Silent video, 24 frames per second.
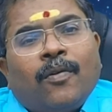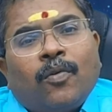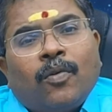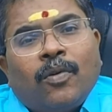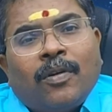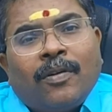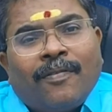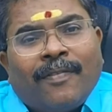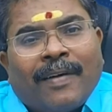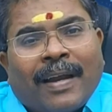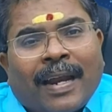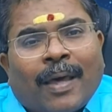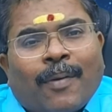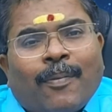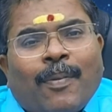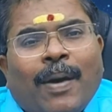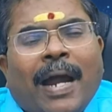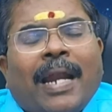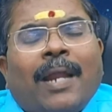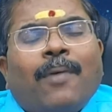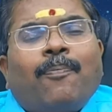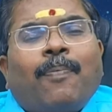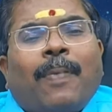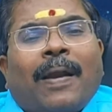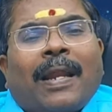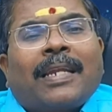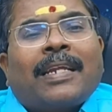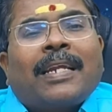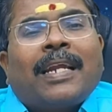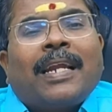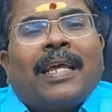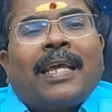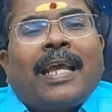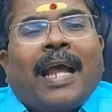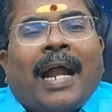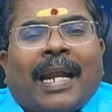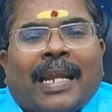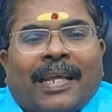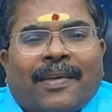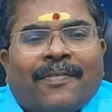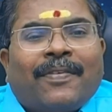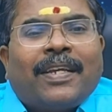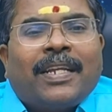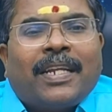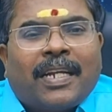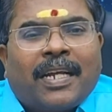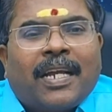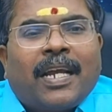ஒரு வளமான பலன்களை
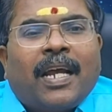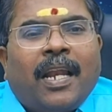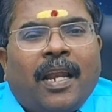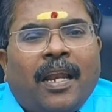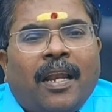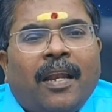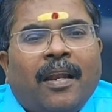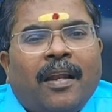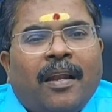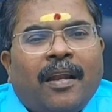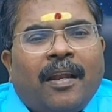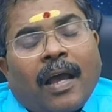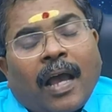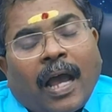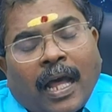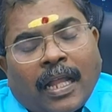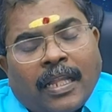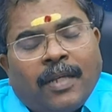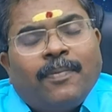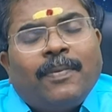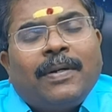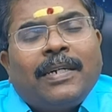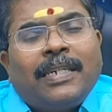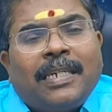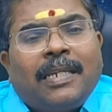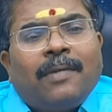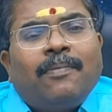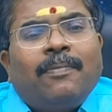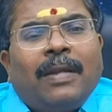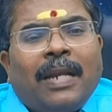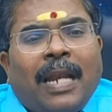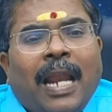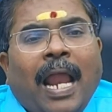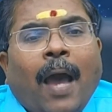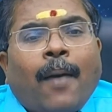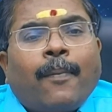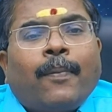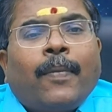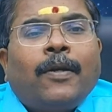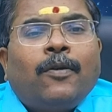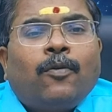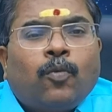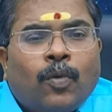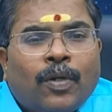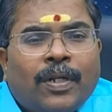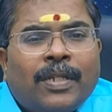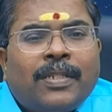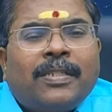அடைவீர்கள் அது மட்டும் இல்லாமல்
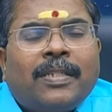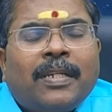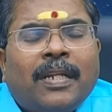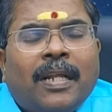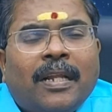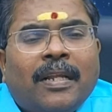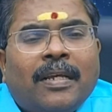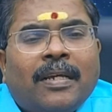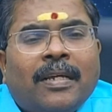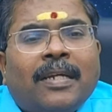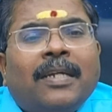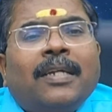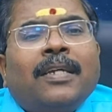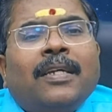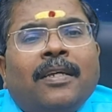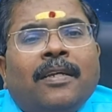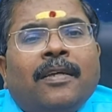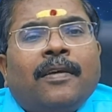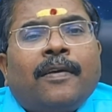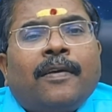ஒரு சிலருக்கு